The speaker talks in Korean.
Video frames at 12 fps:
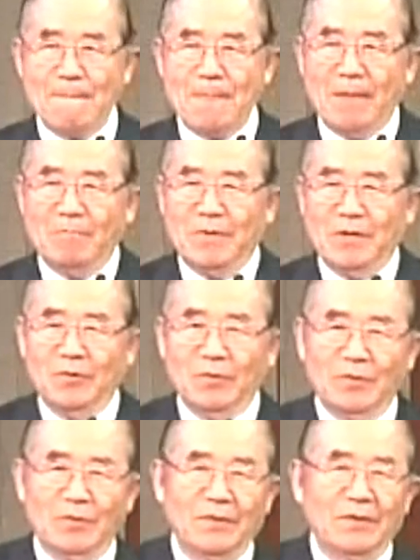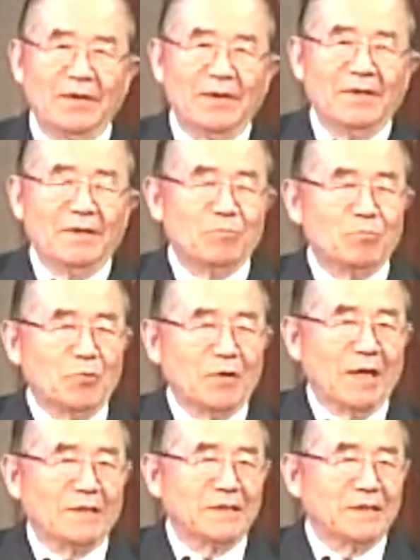매우
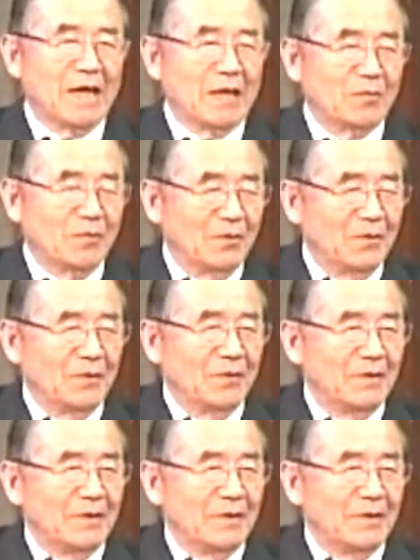불안정하고